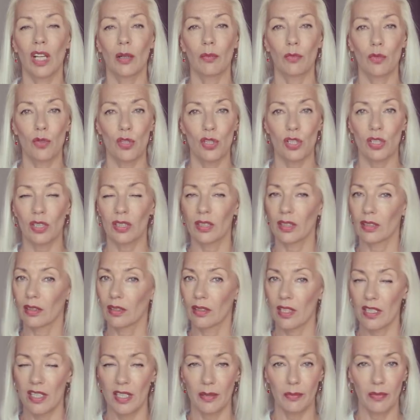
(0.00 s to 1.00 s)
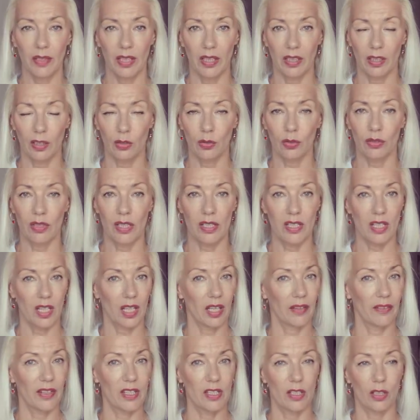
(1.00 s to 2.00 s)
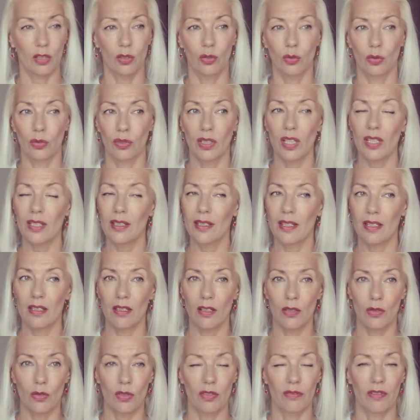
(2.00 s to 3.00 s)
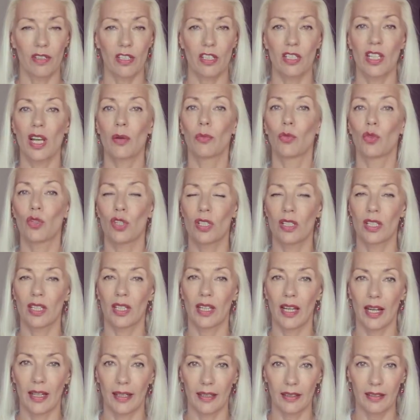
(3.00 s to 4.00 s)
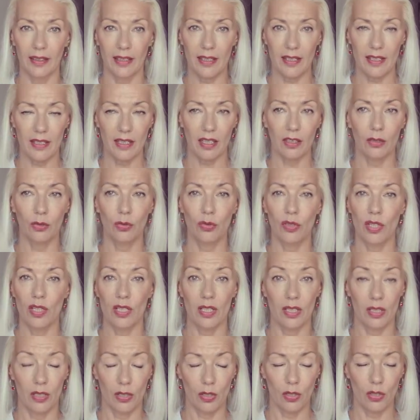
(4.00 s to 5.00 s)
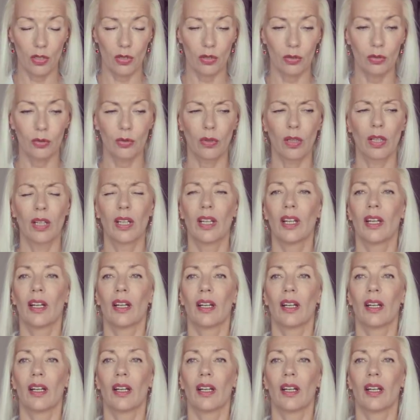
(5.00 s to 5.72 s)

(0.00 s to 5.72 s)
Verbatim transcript: там уж э, до земли, кто дотягивается, кто нет. Здесь не суть важна, можно и коленки согнуть, если тяжело.